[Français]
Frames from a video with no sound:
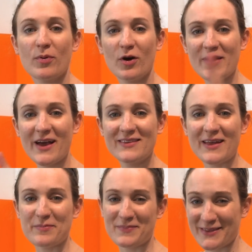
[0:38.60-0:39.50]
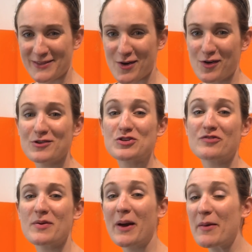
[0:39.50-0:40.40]
Première étape, maintenant, je
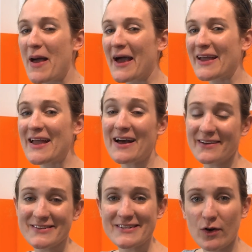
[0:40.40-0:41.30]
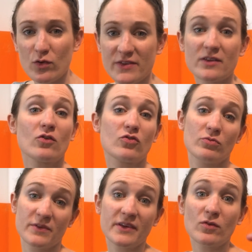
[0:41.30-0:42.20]
vais préparer un sirop. C'est dans
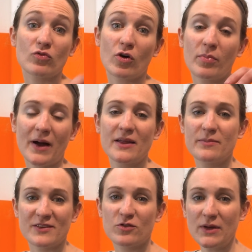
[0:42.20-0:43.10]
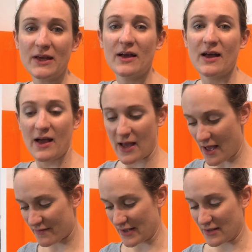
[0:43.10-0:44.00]
celui-ci qu'on trempera les biscuits
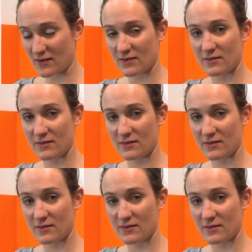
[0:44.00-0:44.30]
avec